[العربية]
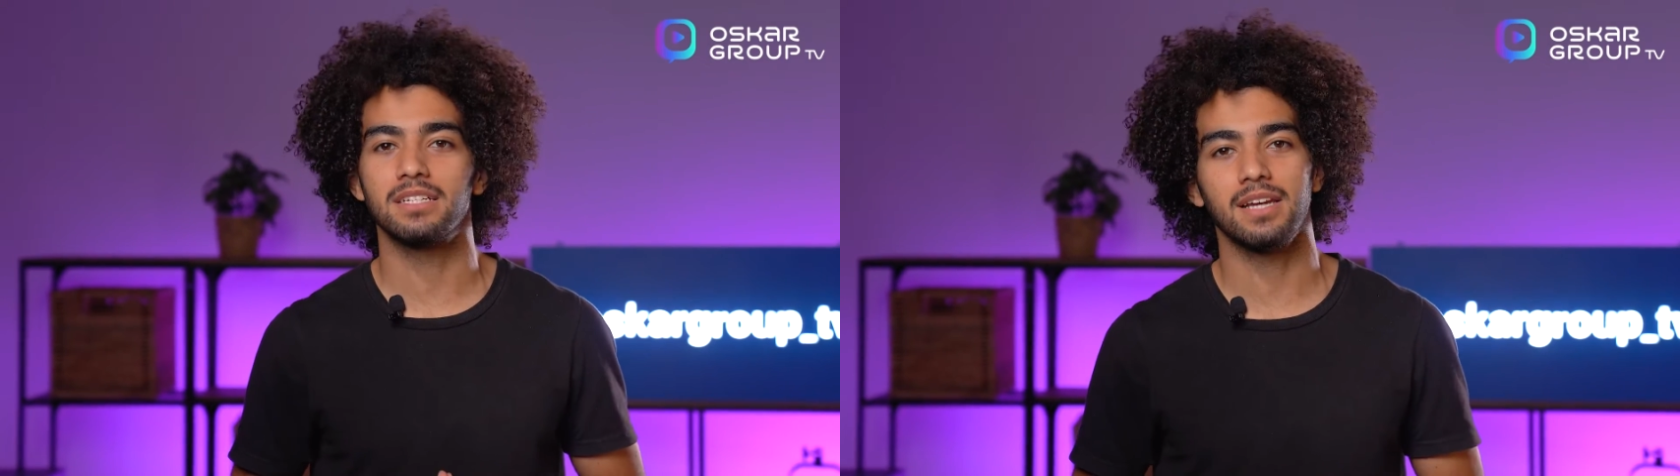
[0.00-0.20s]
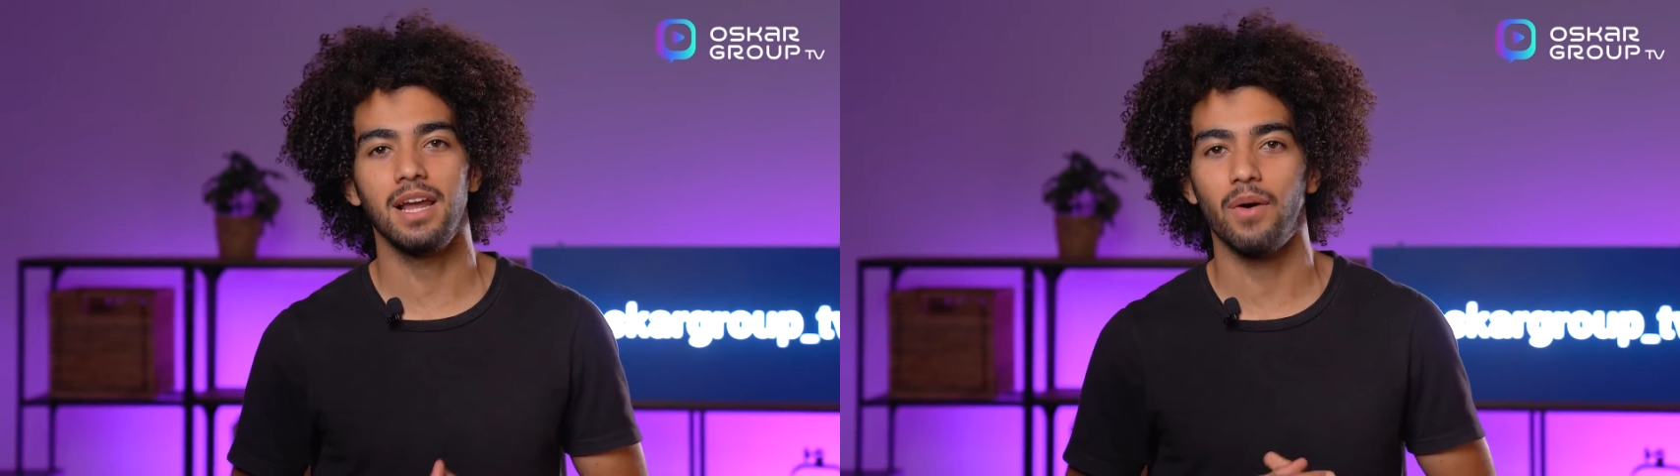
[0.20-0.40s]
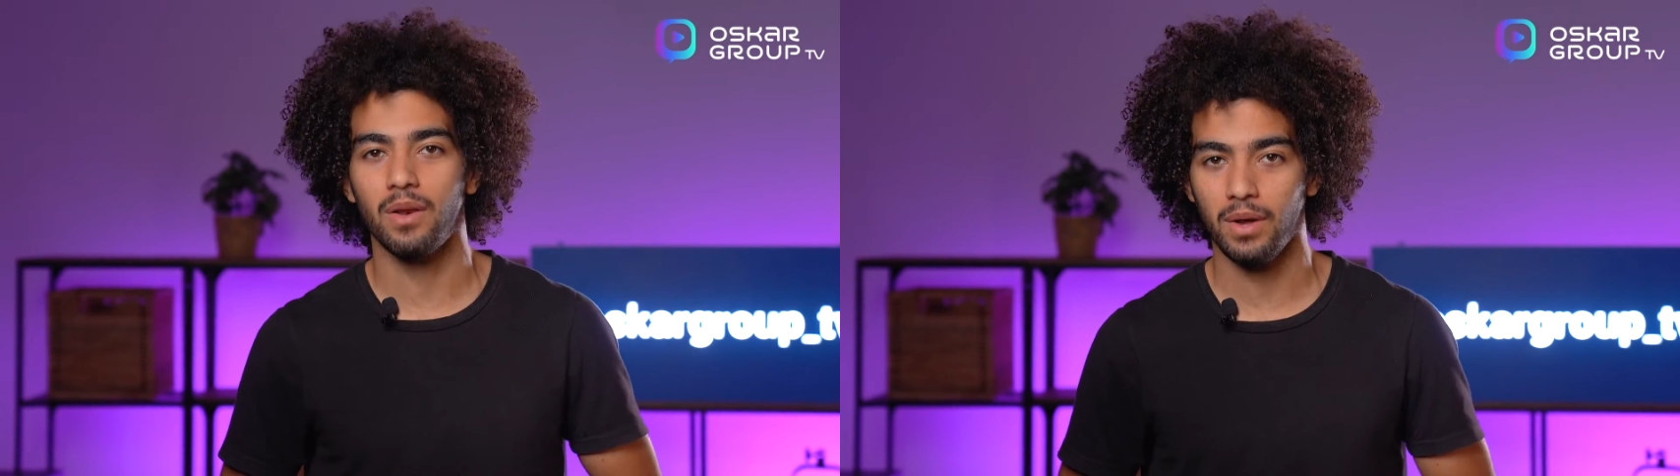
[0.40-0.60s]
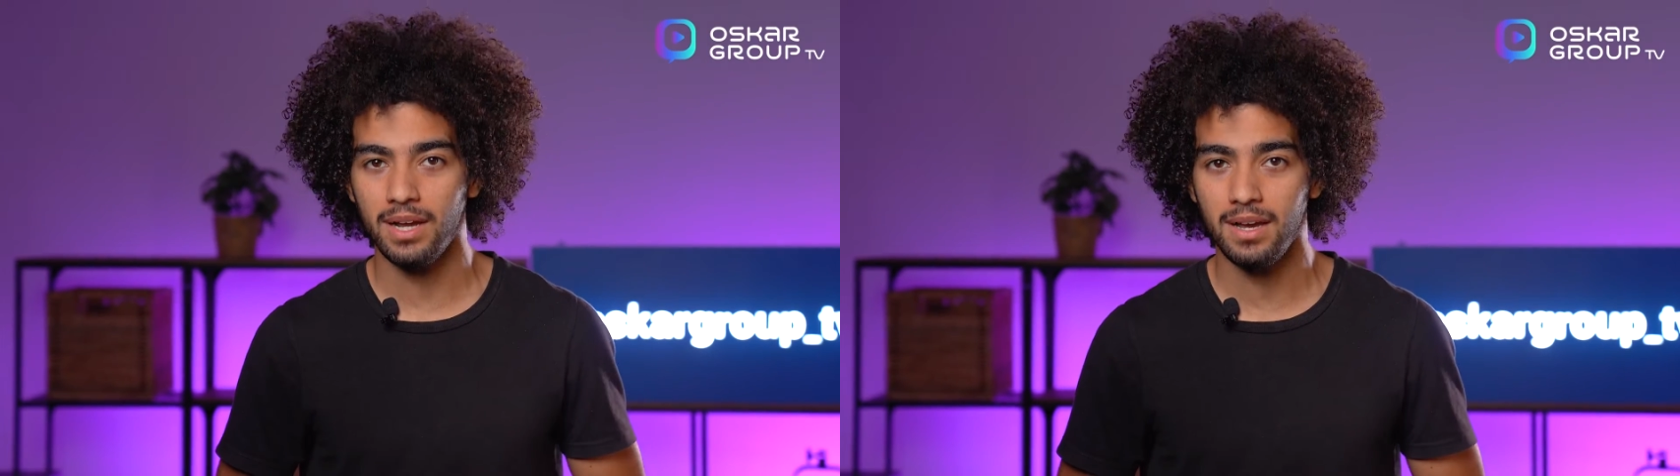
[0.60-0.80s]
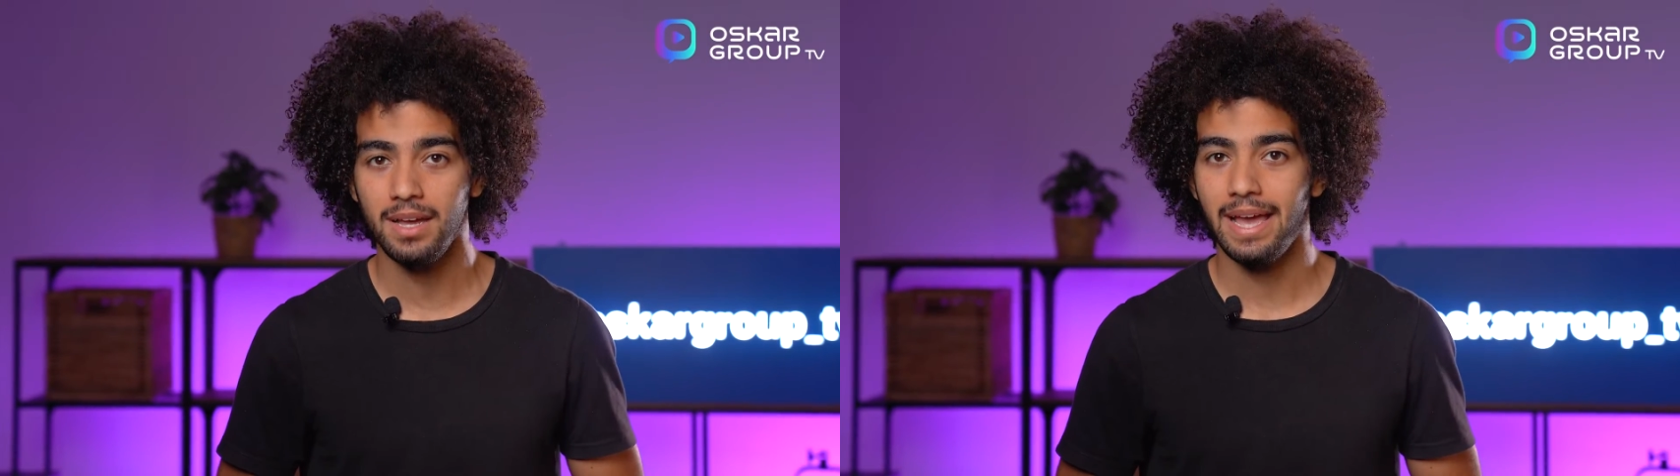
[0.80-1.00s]
اشكالها
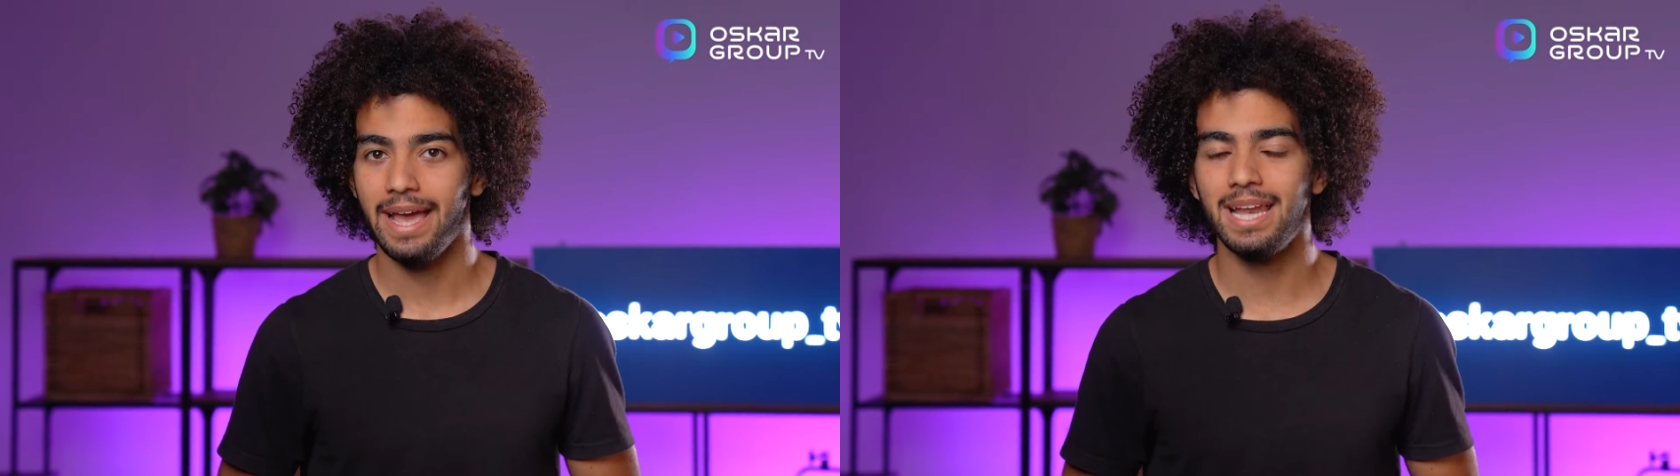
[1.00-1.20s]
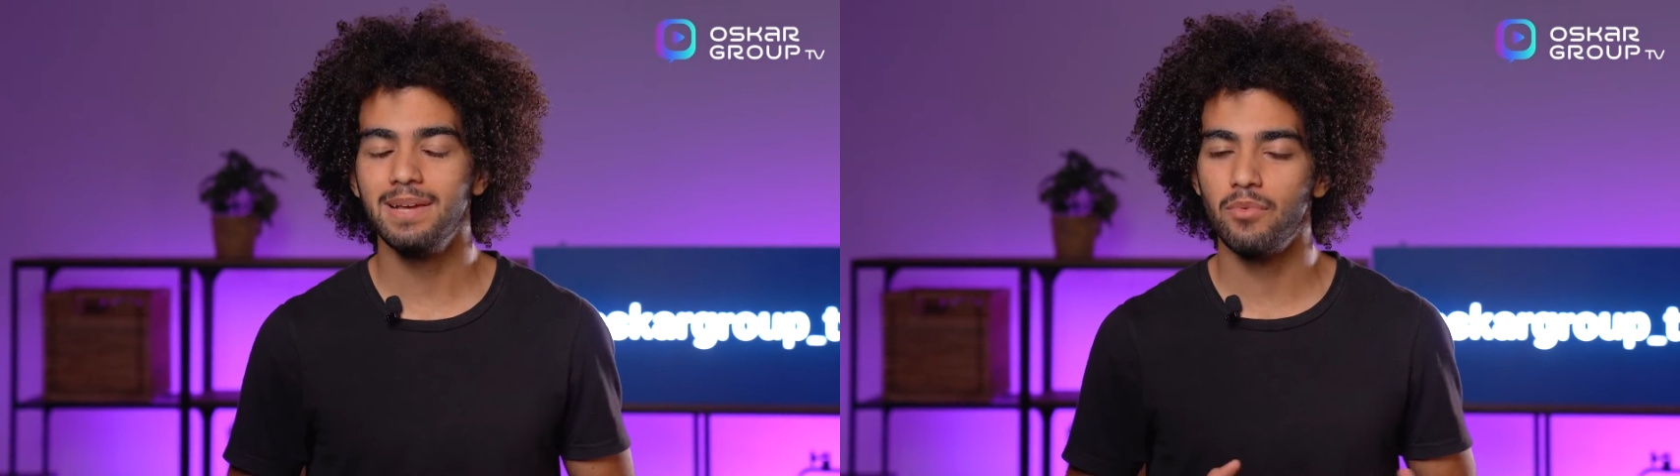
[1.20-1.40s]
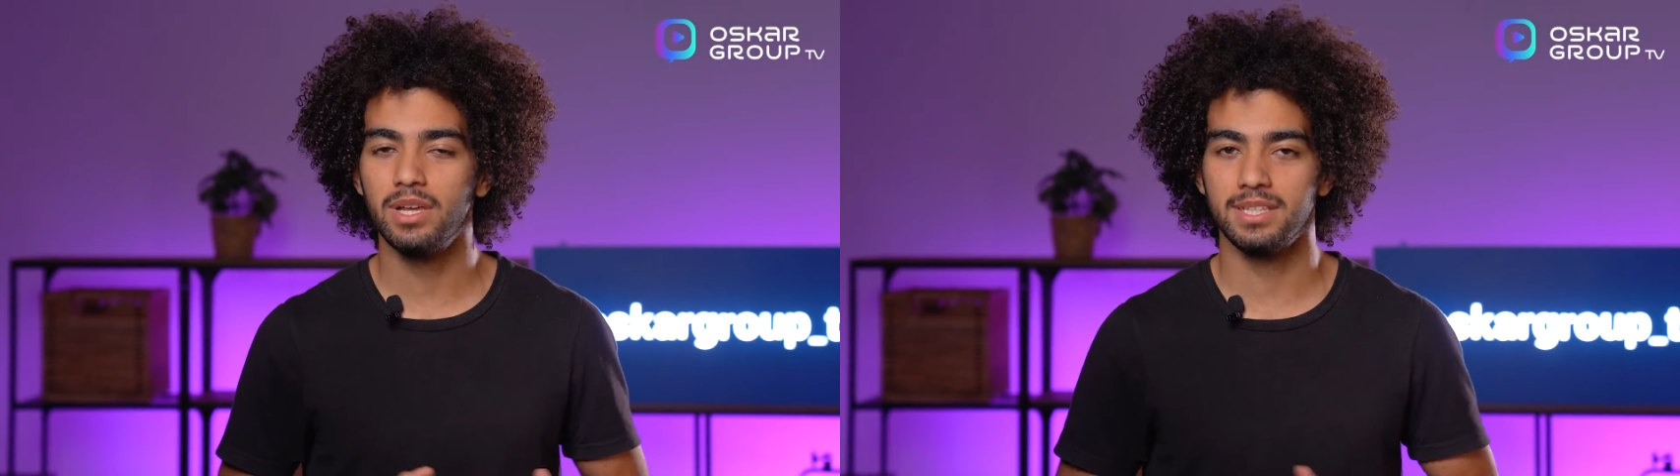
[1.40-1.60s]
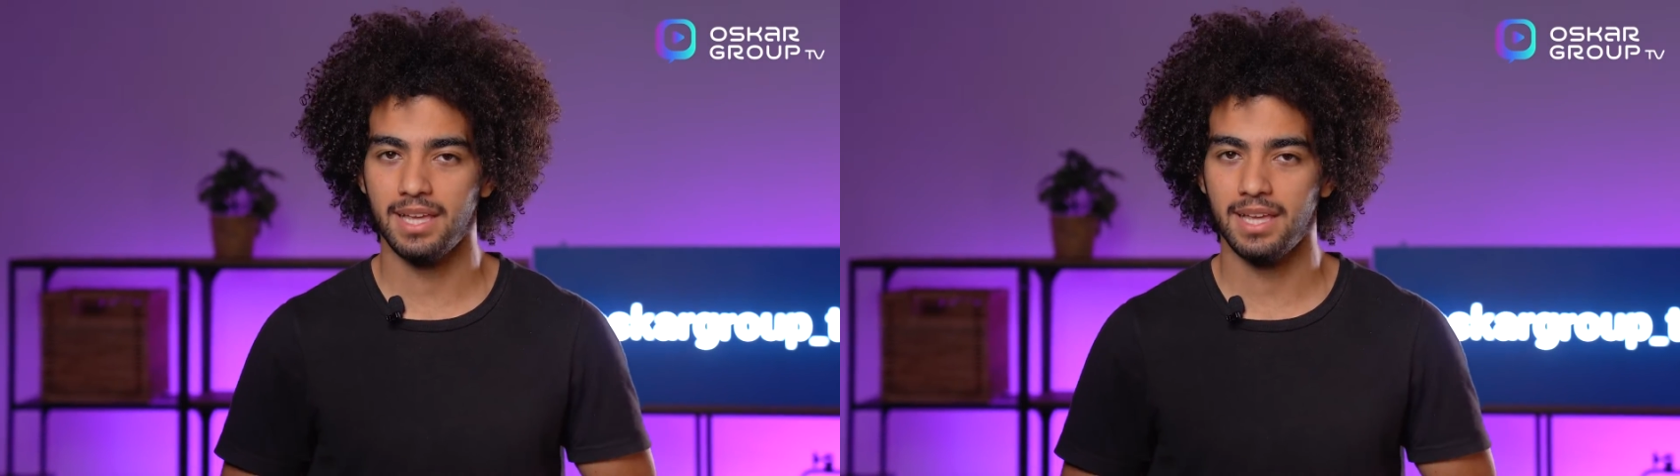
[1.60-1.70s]
والوانها اللي ممكن